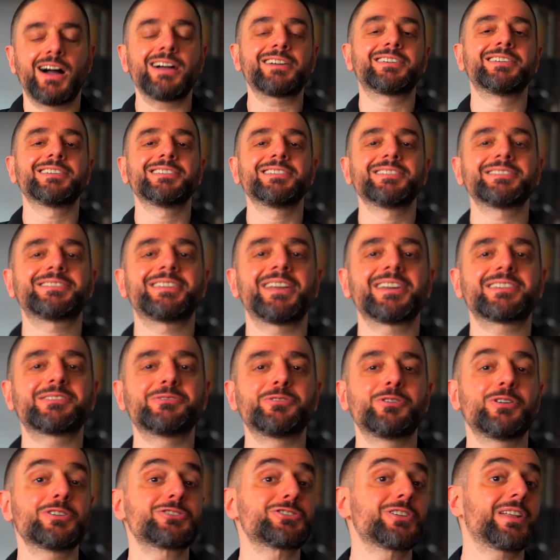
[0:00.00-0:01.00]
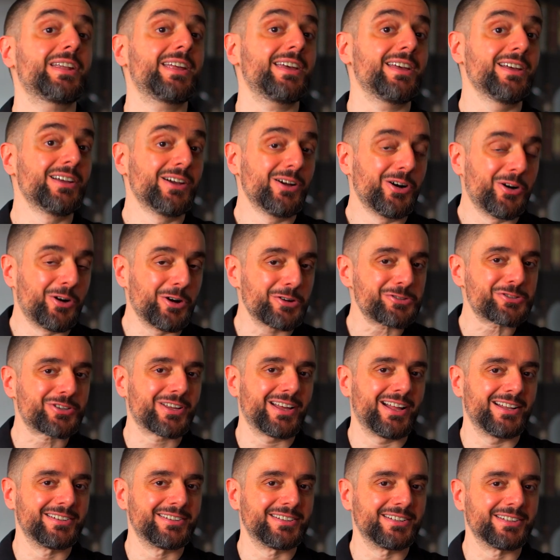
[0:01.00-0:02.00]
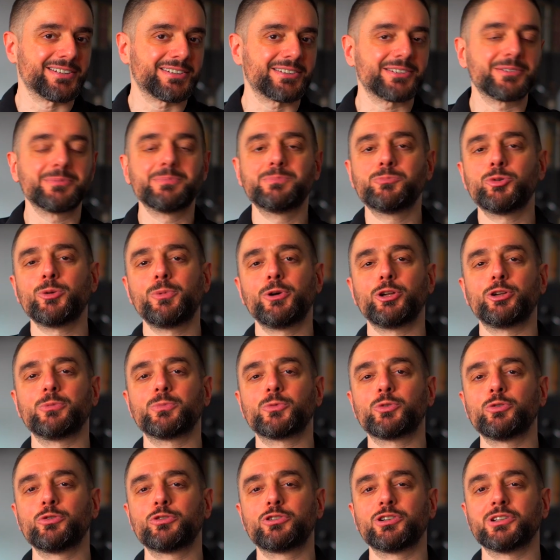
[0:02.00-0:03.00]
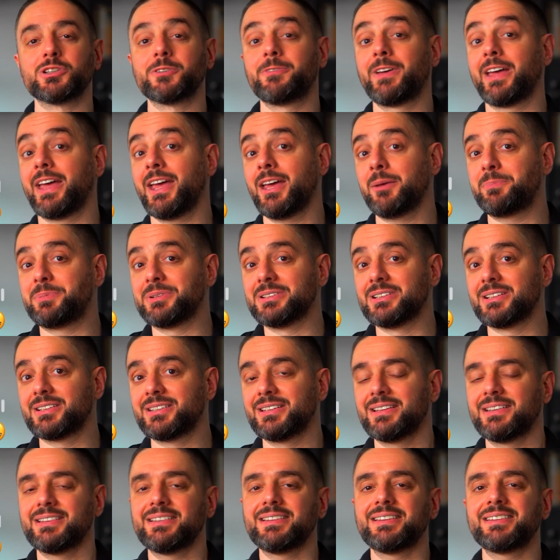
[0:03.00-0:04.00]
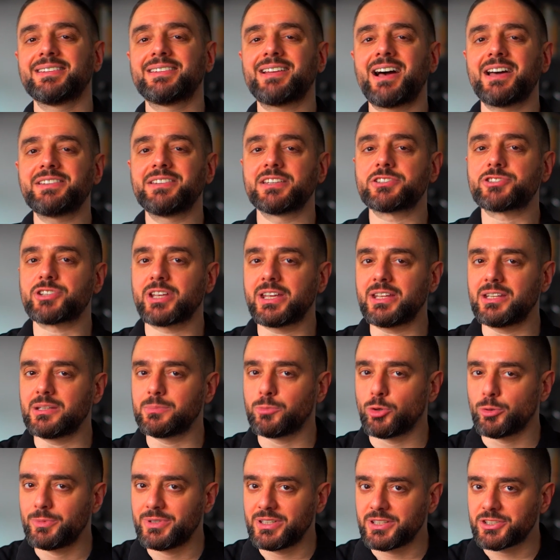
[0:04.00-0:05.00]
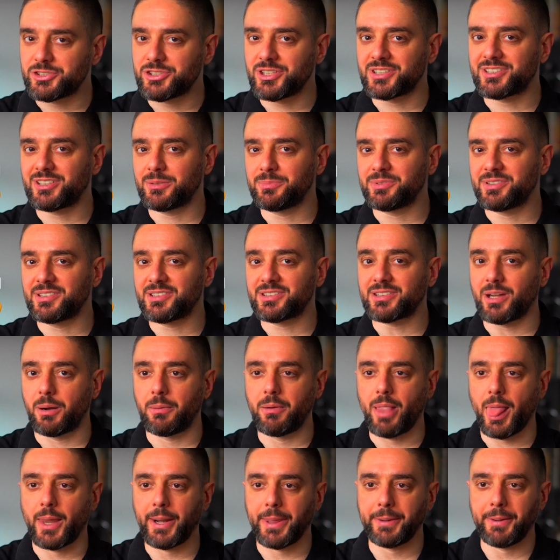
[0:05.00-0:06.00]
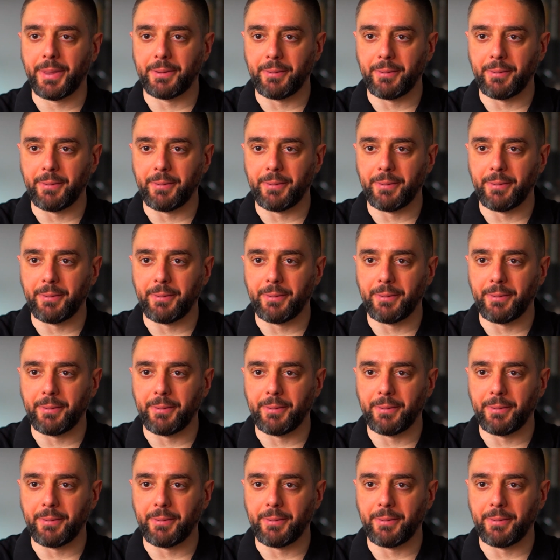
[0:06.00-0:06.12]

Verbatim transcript: Akıllı teknolojilere hoş geldiniz. Bu bölüm Google ve Apple'ın sadece yeni mobil işletim sistemleri